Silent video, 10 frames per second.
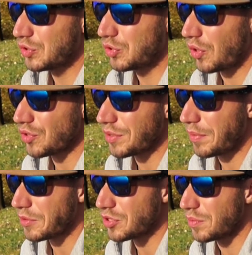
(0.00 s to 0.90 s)
to, że
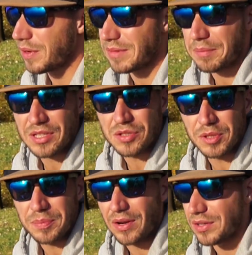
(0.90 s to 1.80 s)
po prostu byłem tak bardzo
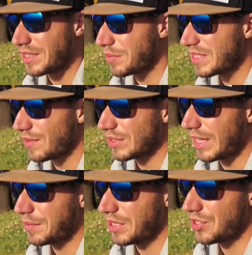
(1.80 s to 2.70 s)
podpalony tymi
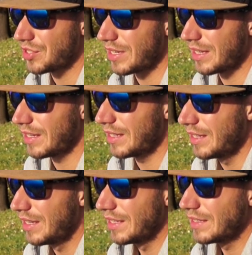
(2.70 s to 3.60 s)
zawodami, że
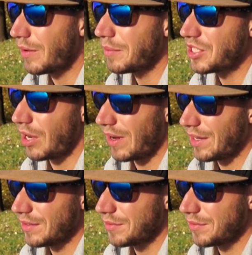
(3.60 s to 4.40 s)
dałem ciała.